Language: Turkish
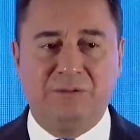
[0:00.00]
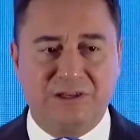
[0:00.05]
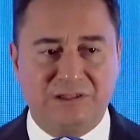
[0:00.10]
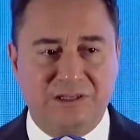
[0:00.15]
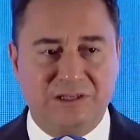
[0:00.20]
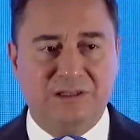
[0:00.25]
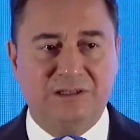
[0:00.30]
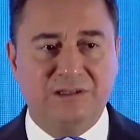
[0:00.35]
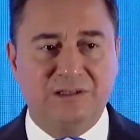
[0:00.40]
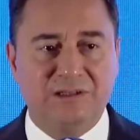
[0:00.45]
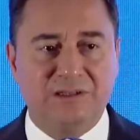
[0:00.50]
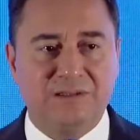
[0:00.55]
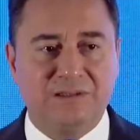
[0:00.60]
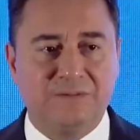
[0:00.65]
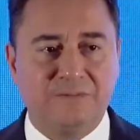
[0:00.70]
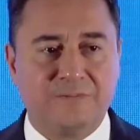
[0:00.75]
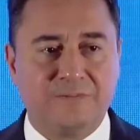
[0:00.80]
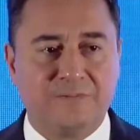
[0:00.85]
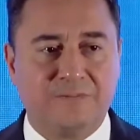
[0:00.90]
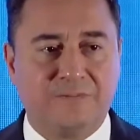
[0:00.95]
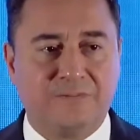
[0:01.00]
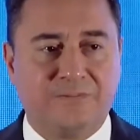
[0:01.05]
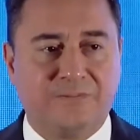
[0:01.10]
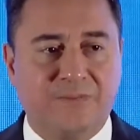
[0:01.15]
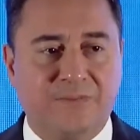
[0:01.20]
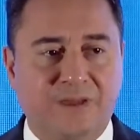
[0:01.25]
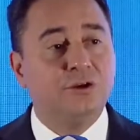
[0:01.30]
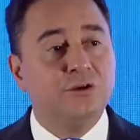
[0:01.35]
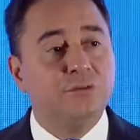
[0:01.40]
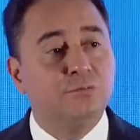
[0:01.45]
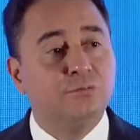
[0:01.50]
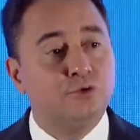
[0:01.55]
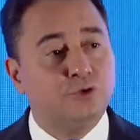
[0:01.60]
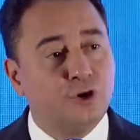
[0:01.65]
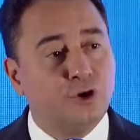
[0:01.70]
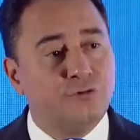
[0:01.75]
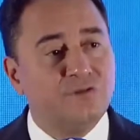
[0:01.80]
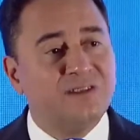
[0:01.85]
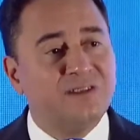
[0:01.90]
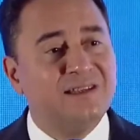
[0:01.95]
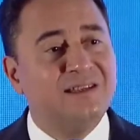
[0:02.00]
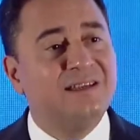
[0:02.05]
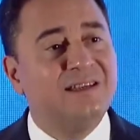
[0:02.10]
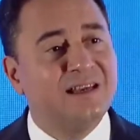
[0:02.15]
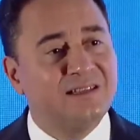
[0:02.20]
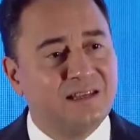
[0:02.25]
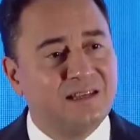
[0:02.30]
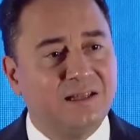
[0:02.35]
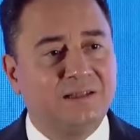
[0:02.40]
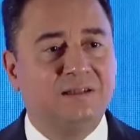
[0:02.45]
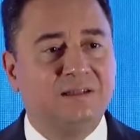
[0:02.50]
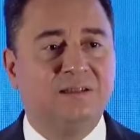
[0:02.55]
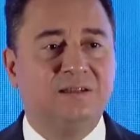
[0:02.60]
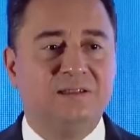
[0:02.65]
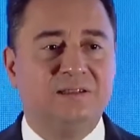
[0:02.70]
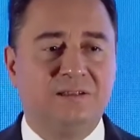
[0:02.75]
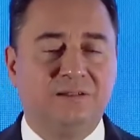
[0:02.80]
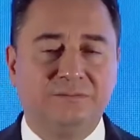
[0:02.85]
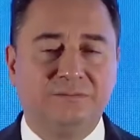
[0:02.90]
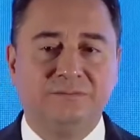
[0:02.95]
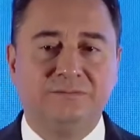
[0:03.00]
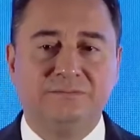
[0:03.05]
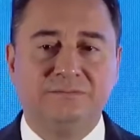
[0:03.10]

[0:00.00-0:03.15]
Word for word: başladınız. Bu dövizi niye sattığınızı,